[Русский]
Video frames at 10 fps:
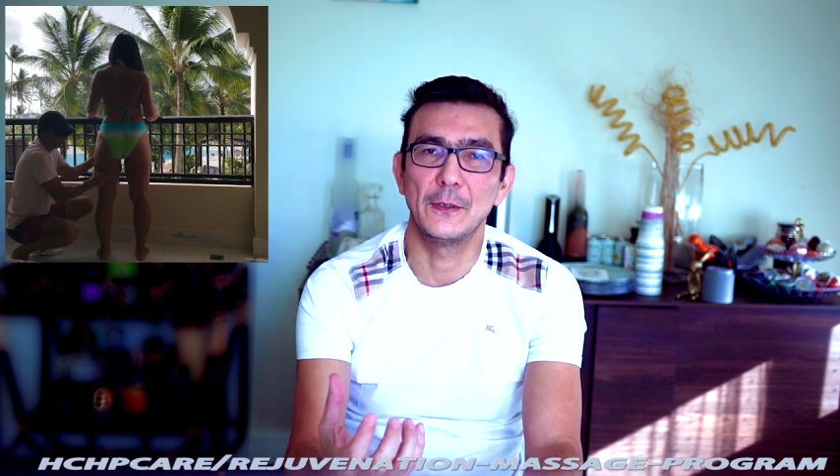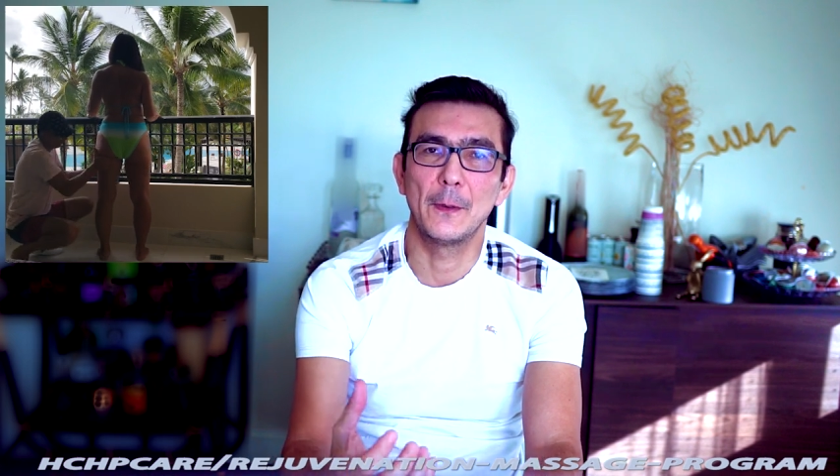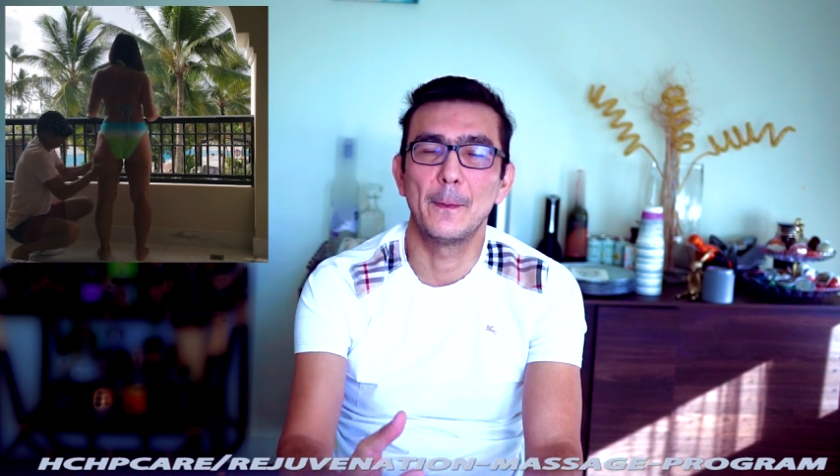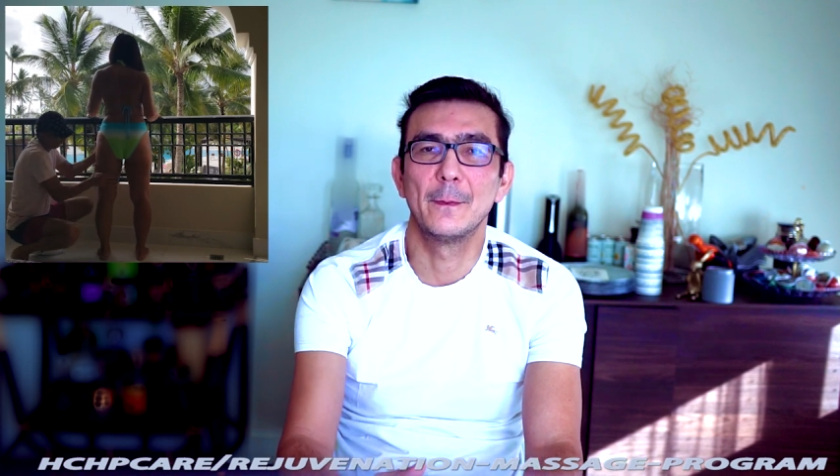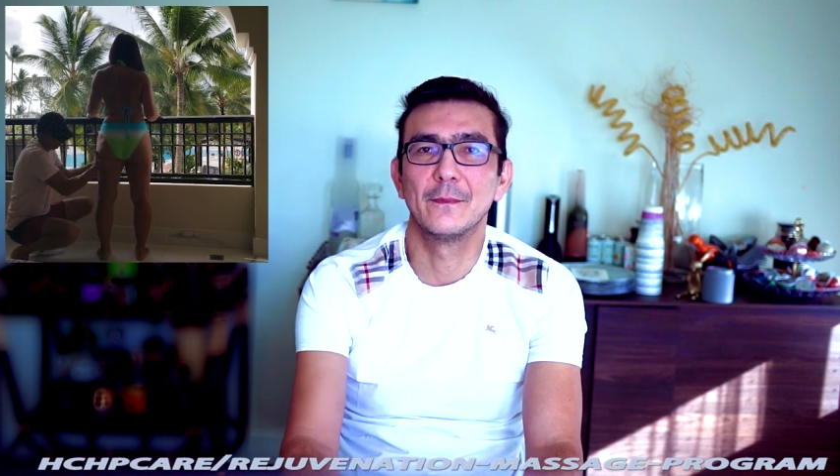
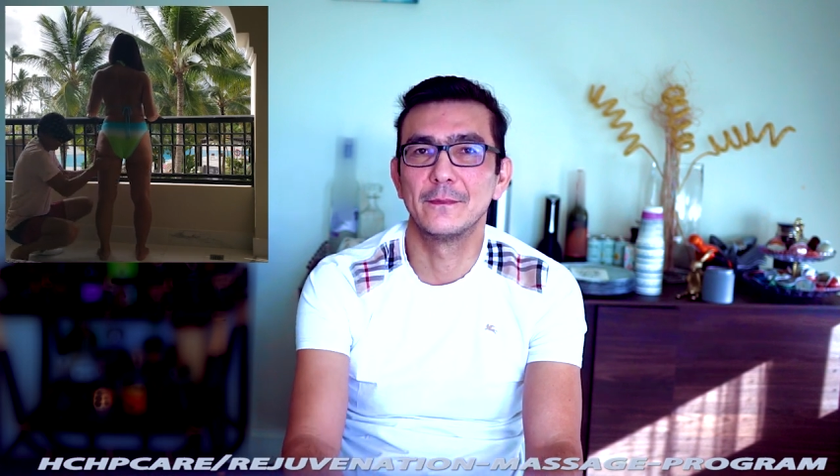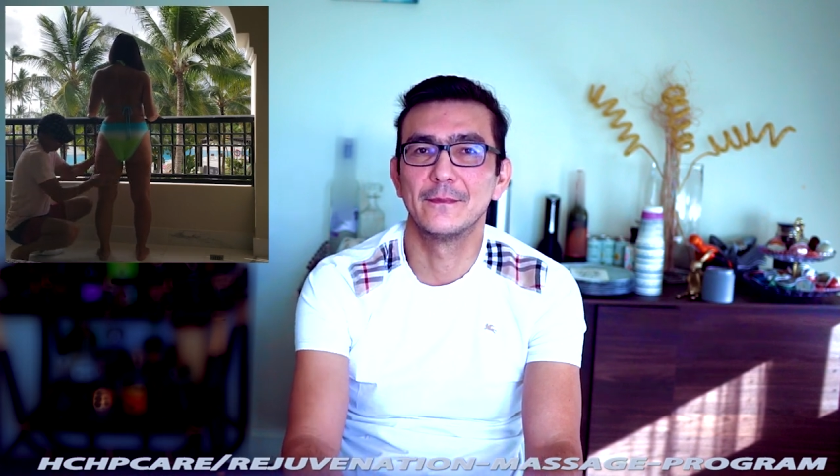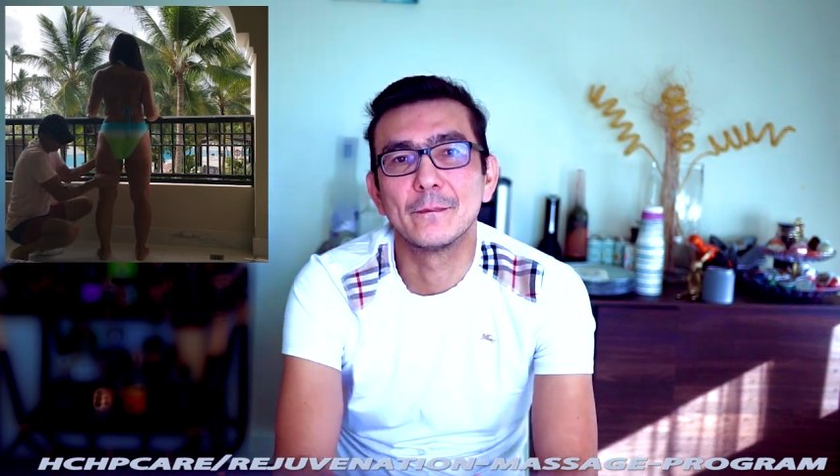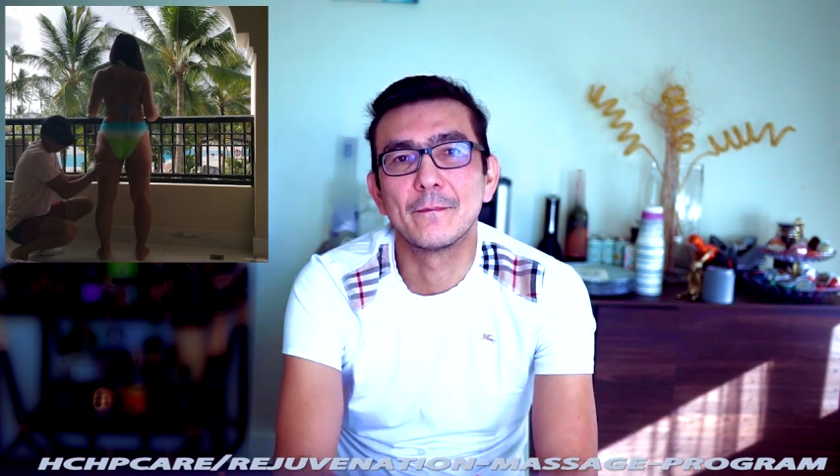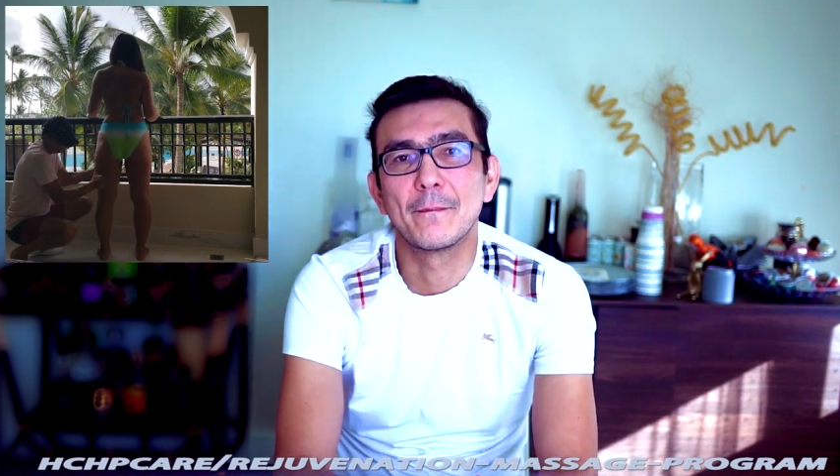кровь
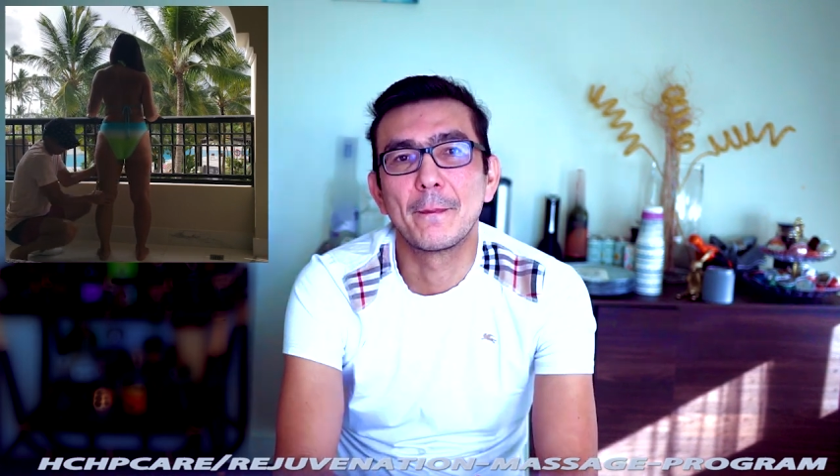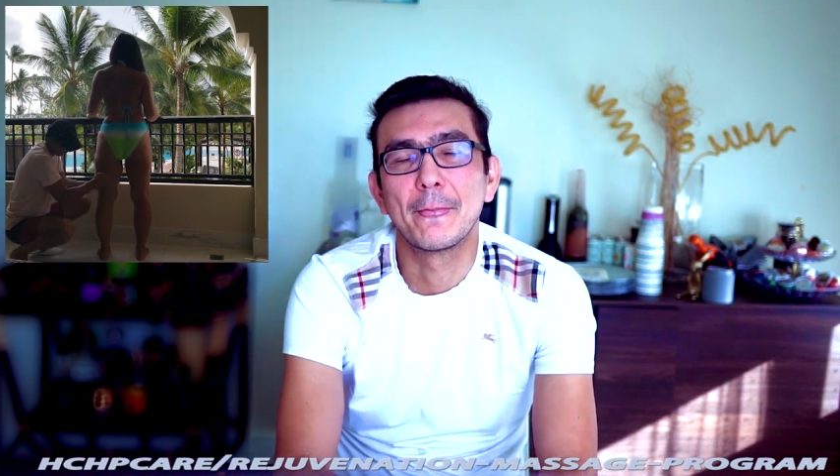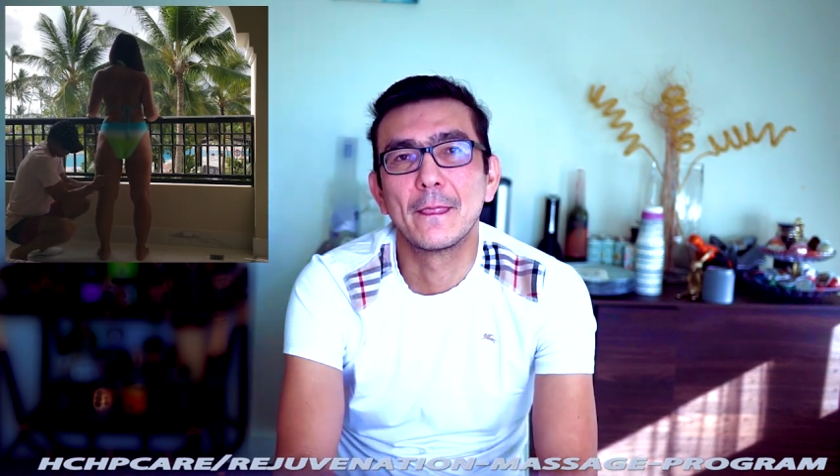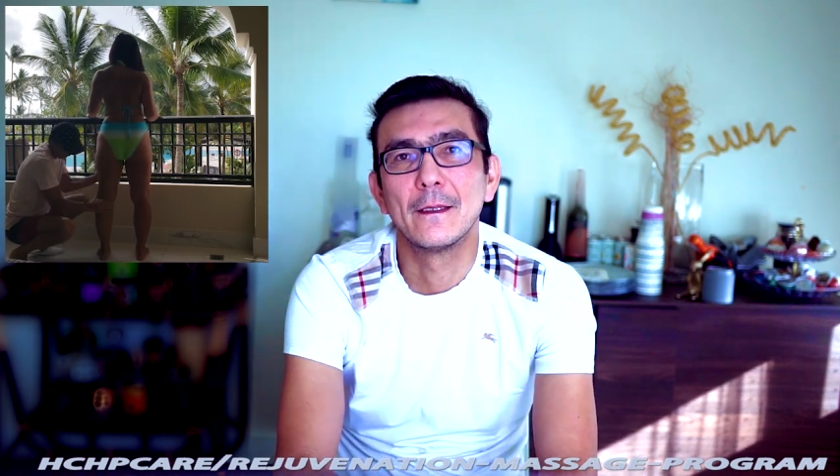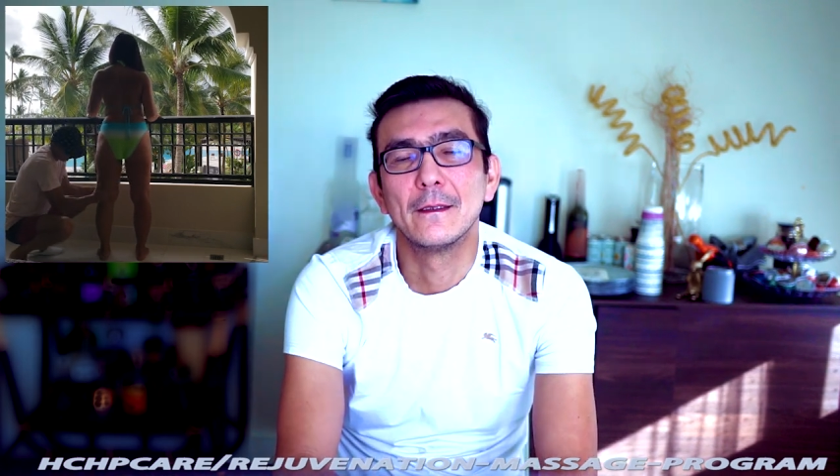становится
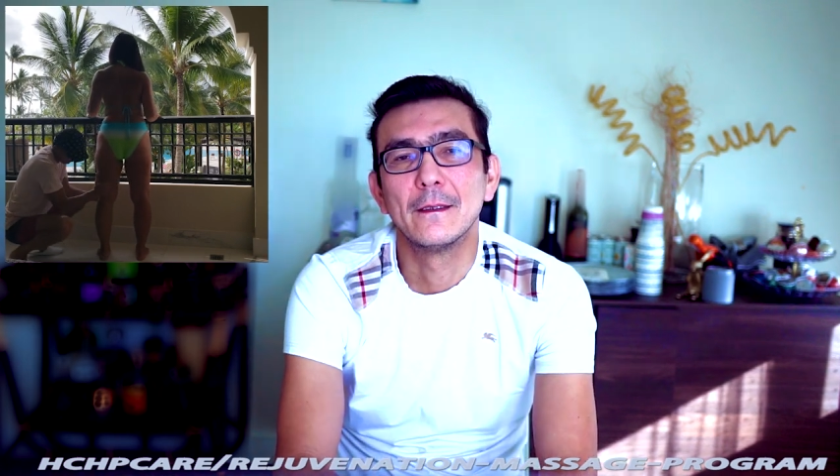больше и вы